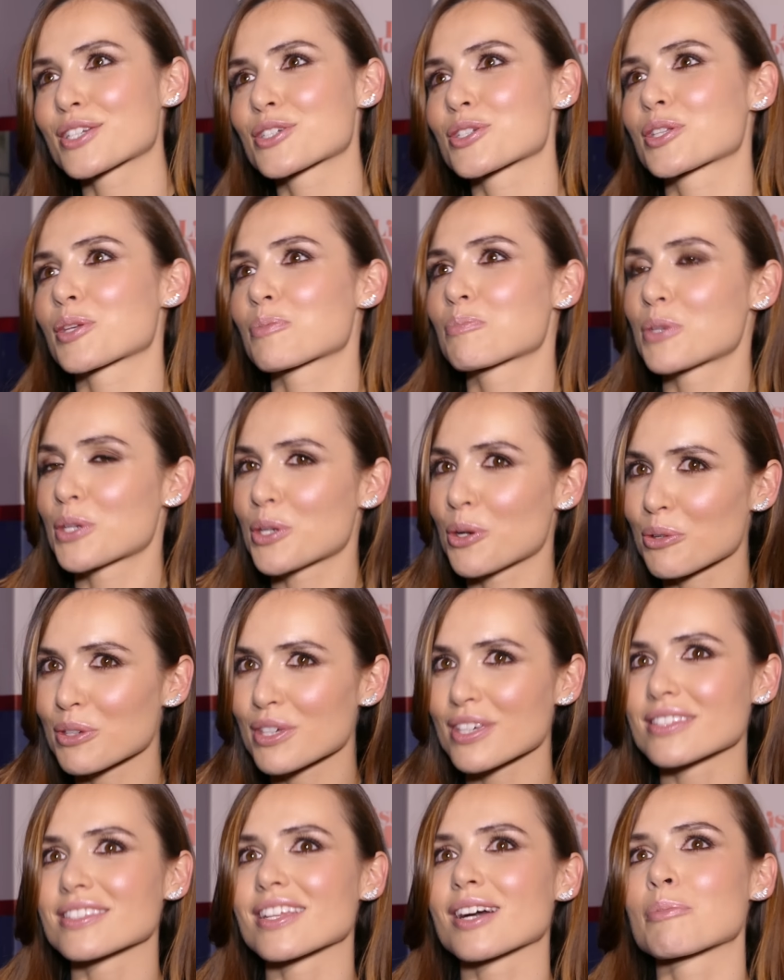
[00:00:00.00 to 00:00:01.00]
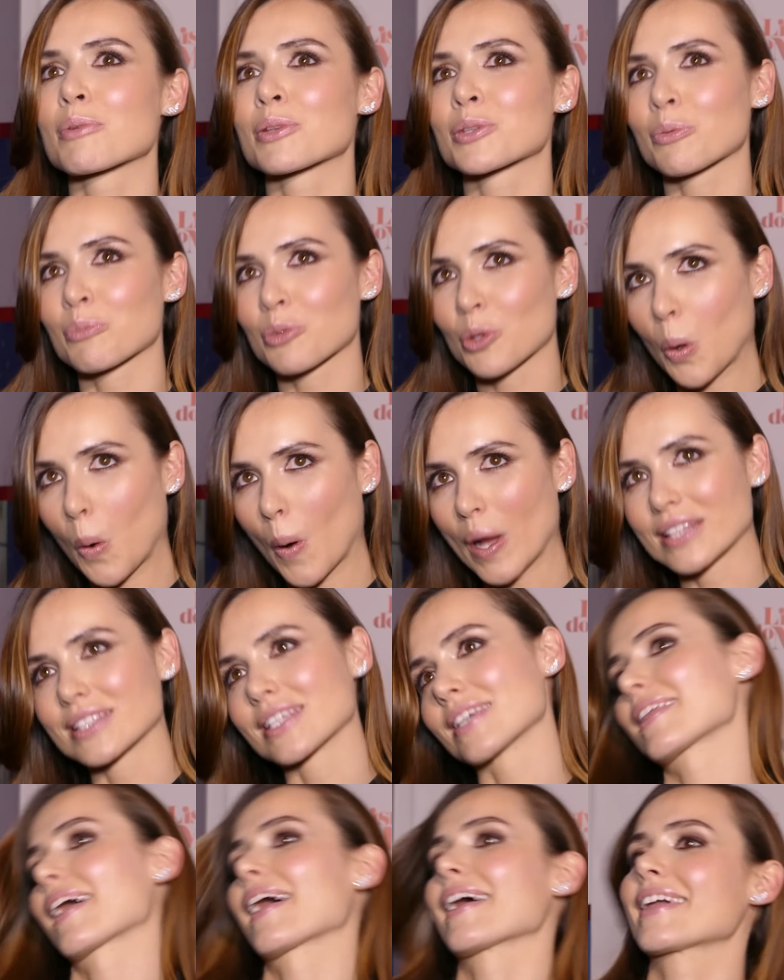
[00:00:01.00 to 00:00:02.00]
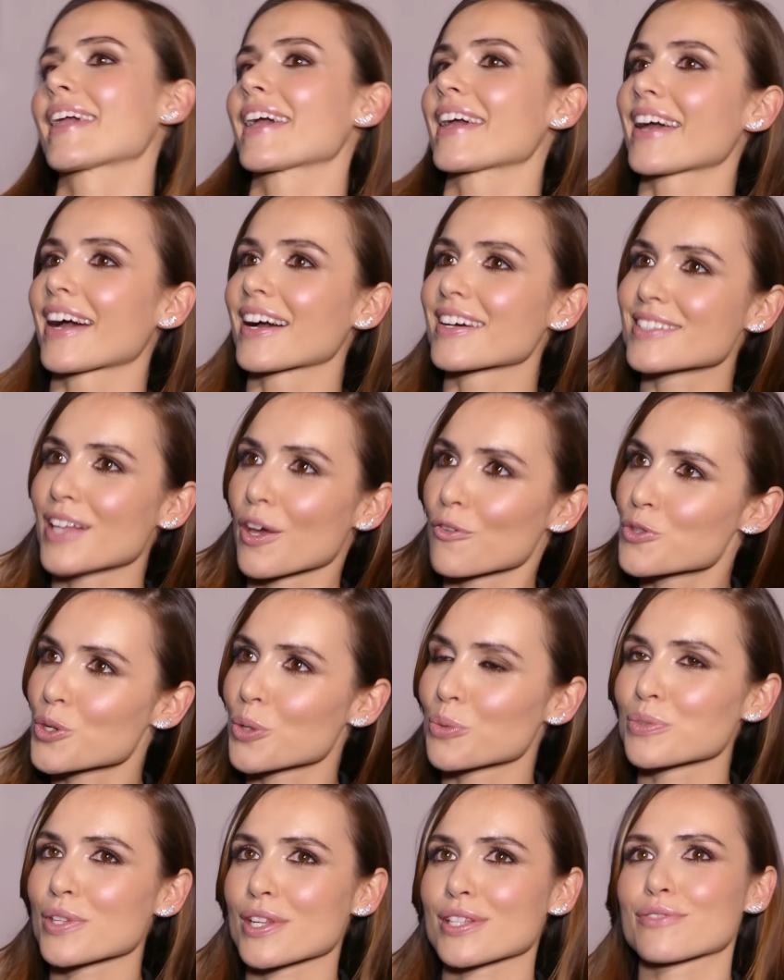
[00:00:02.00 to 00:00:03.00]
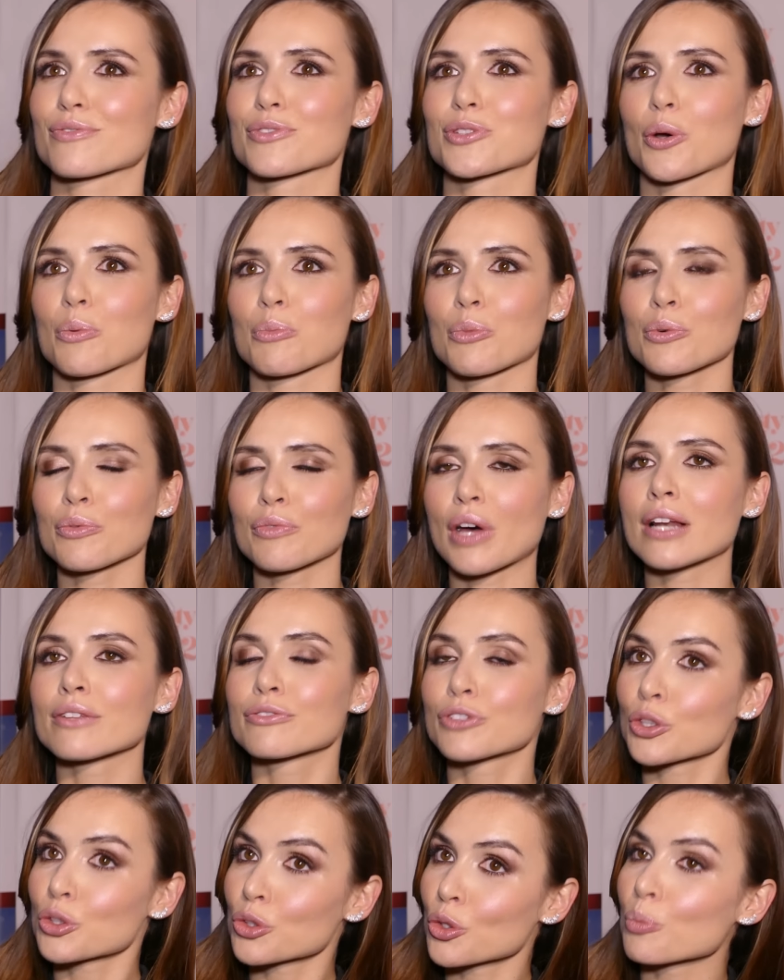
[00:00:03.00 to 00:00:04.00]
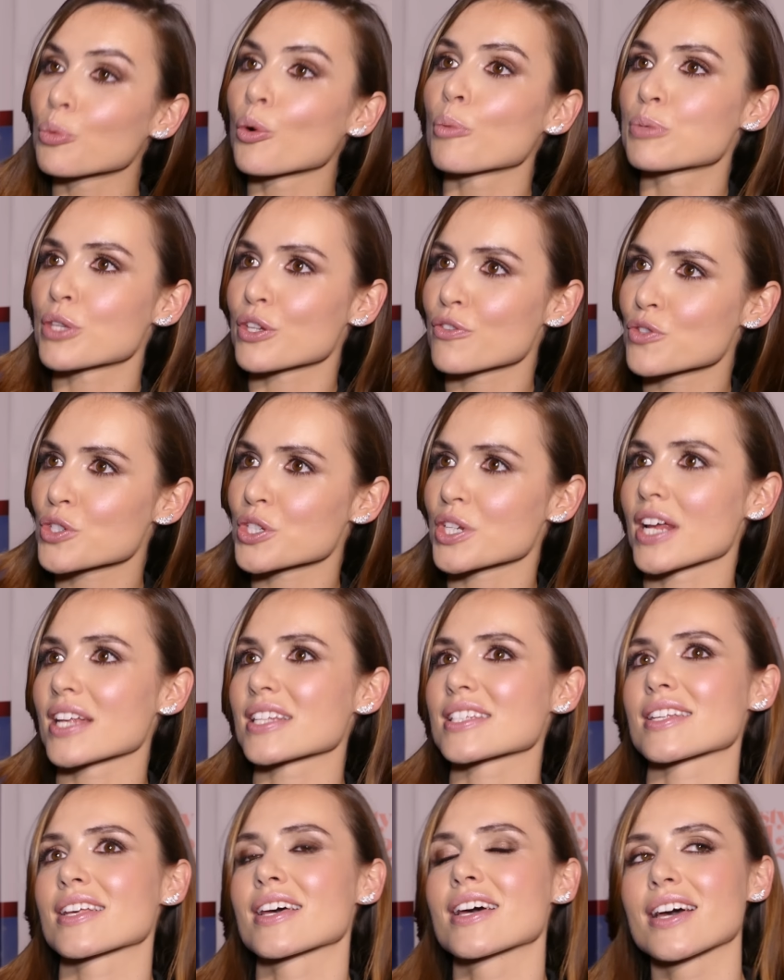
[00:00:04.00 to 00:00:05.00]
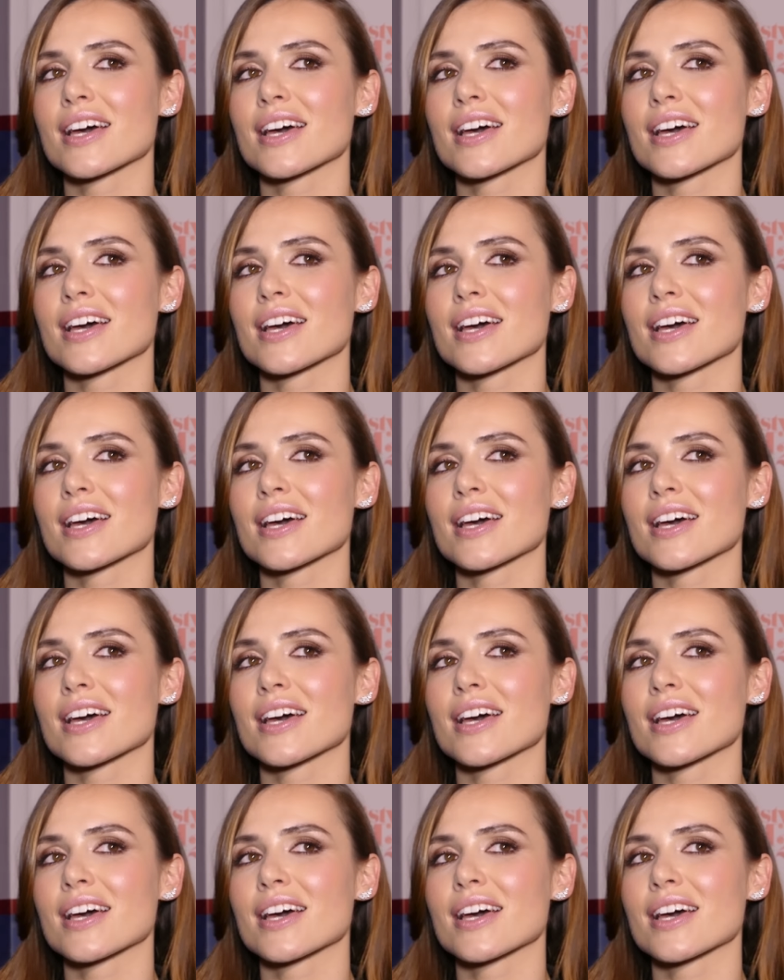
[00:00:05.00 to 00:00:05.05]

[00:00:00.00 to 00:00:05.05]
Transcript: czy te pierogi jednak będą dokładnie takie jak zawsze u nas w domu, ale to, to było pierwszy raz.